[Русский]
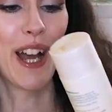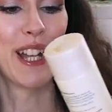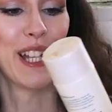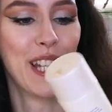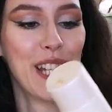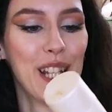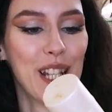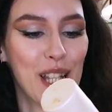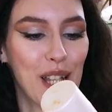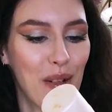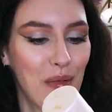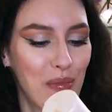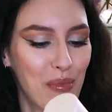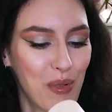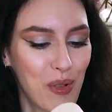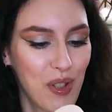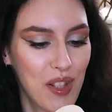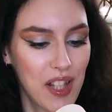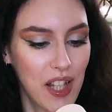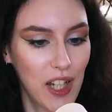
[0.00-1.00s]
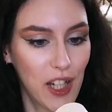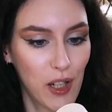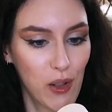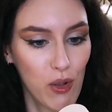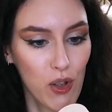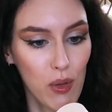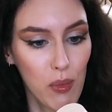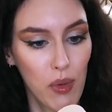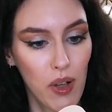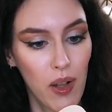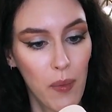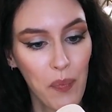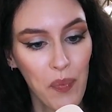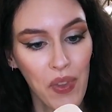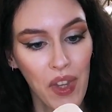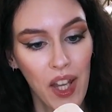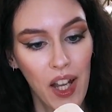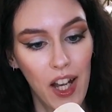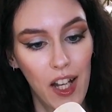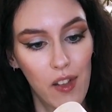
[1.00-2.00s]
Один шампунь Сайхерба
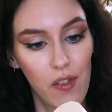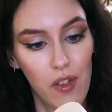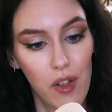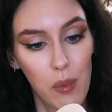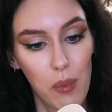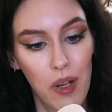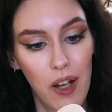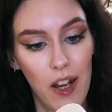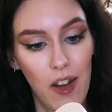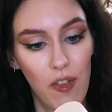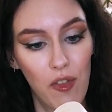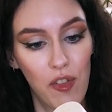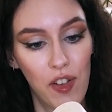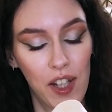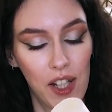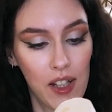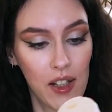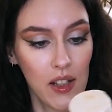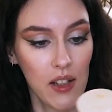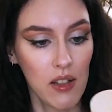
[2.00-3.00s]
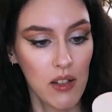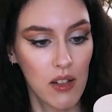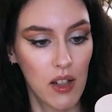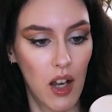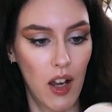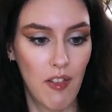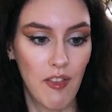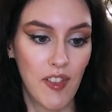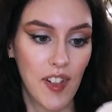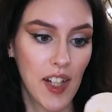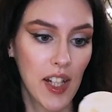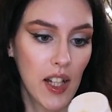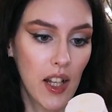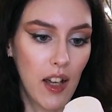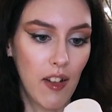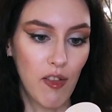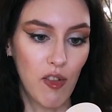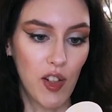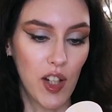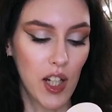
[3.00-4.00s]
от фирмы Авина.
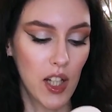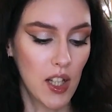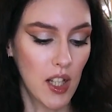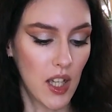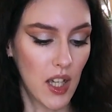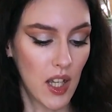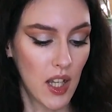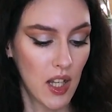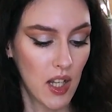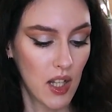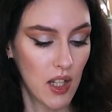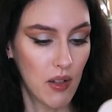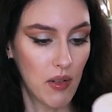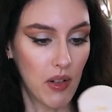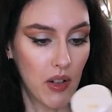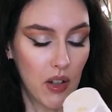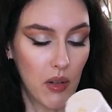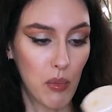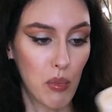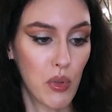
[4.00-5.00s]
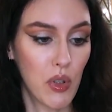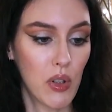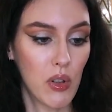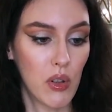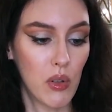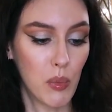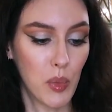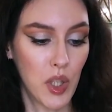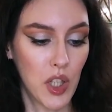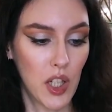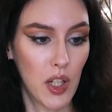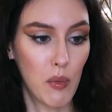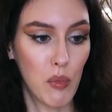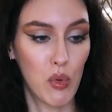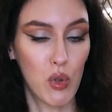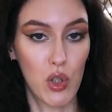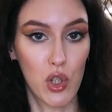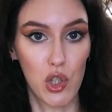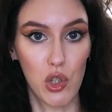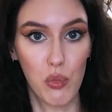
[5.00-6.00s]
Авина, Авена, э, был у меня
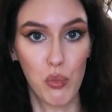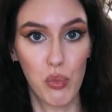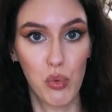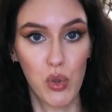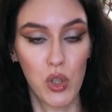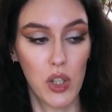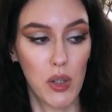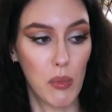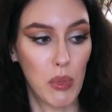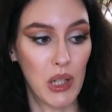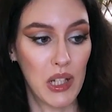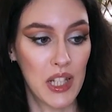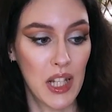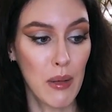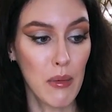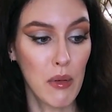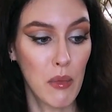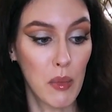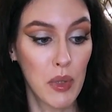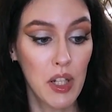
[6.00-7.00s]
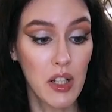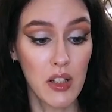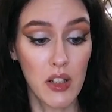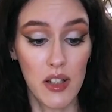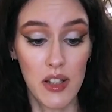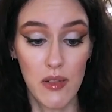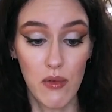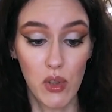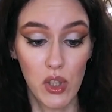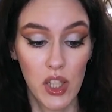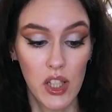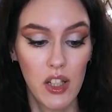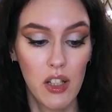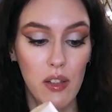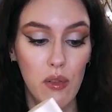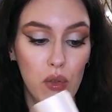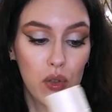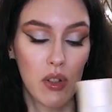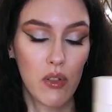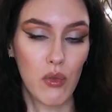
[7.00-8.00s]
набор шампуней и бальзамов, мне, кстати, вот,
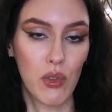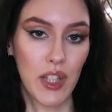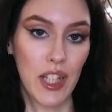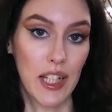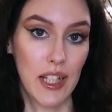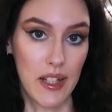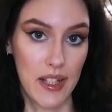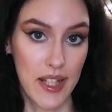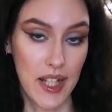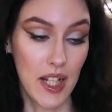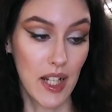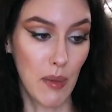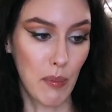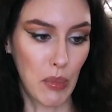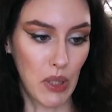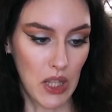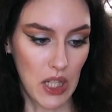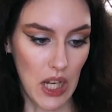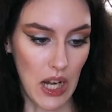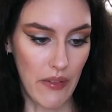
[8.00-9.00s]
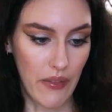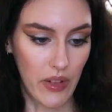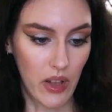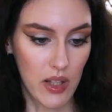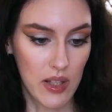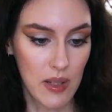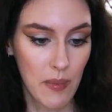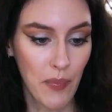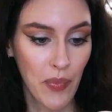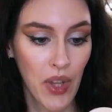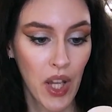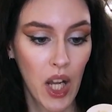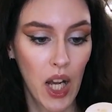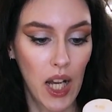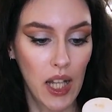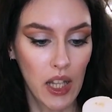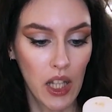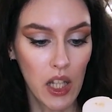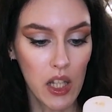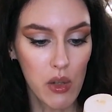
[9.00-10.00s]
этот, вот, вот эта серия понравилась.
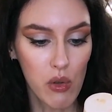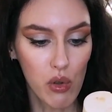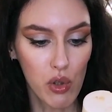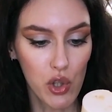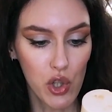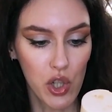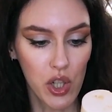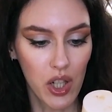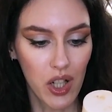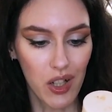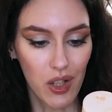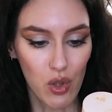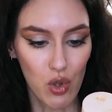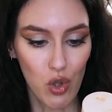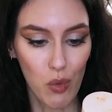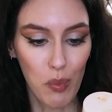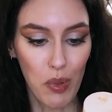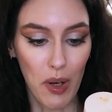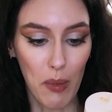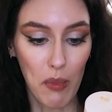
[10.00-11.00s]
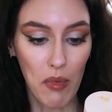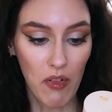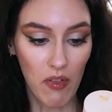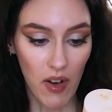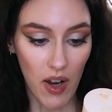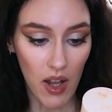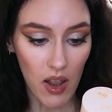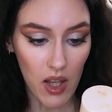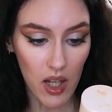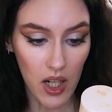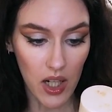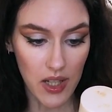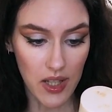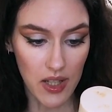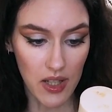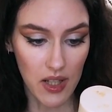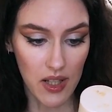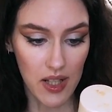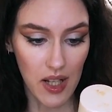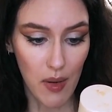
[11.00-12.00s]
Она не очень хорошо промывала,
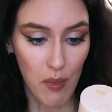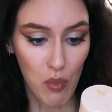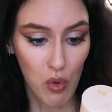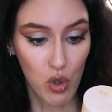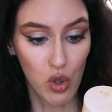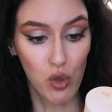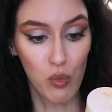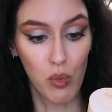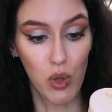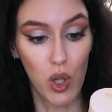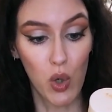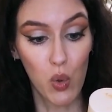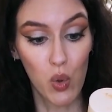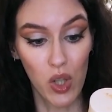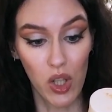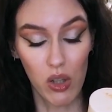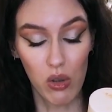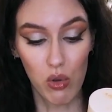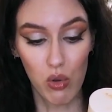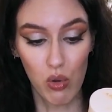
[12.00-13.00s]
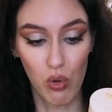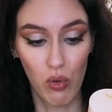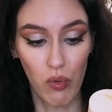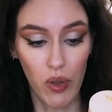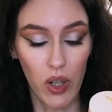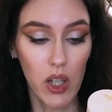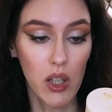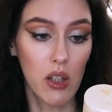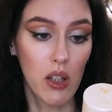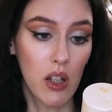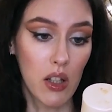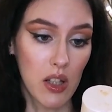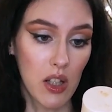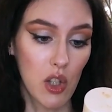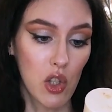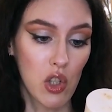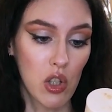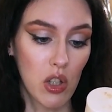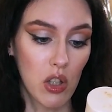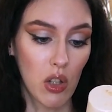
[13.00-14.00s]
хотя здесь аммониум лаурил сульфат,
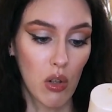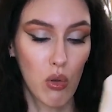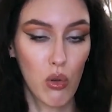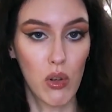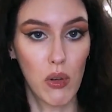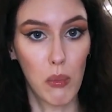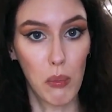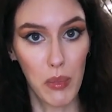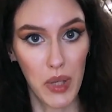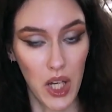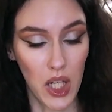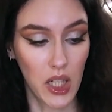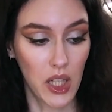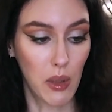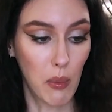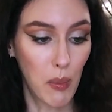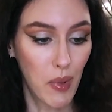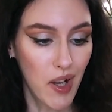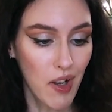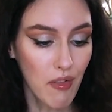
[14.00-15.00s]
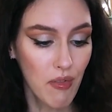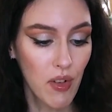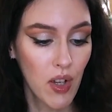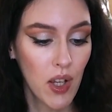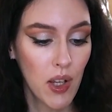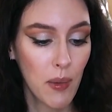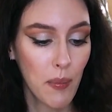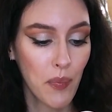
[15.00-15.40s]
достаточно такой мягкий пав,